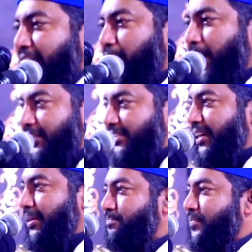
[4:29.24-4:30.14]
ছিটানো
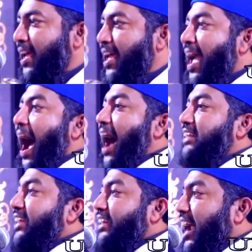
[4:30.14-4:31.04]
আছে
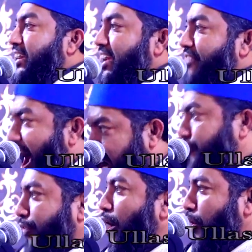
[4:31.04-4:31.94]
আর যেটা ডিভাইন
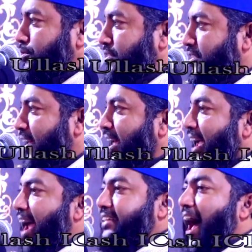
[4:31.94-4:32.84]
ফোর্স
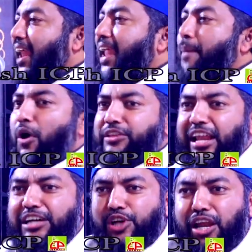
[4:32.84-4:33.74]
এটা আল্লাহ
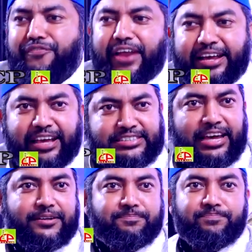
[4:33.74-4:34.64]
মদিনা শরীফ
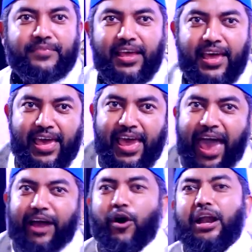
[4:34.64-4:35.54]
রেখেছেন
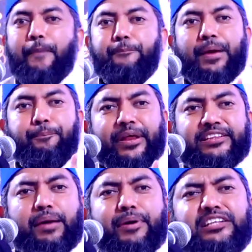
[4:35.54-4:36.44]
এখন আপনি
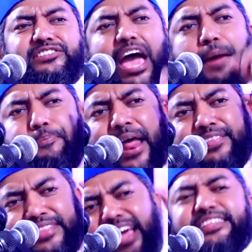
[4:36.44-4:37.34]
পৃথিবীর যেই
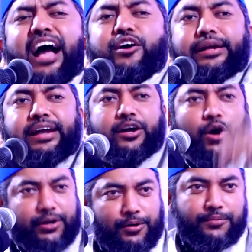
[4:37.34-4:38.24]
প্রান্তেই থাকুন না
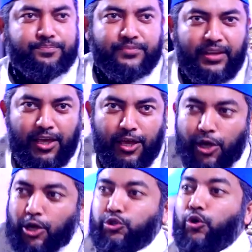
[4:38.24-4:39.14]
কোন
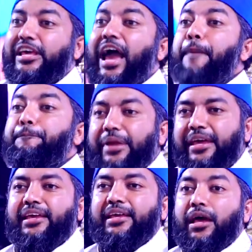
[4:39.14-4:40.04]
যদি
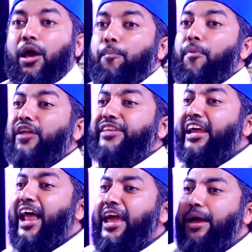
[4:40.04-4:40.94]
আপনি
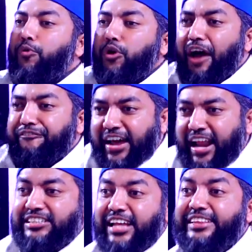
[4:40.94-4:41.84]
মদিনায়
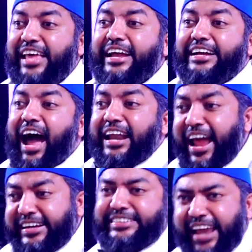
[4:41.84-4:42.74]
মুনাব্বারার সাথে
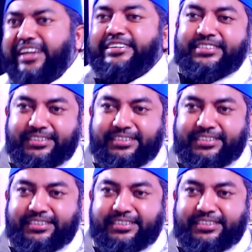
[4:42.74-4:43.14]
কানেক্টেড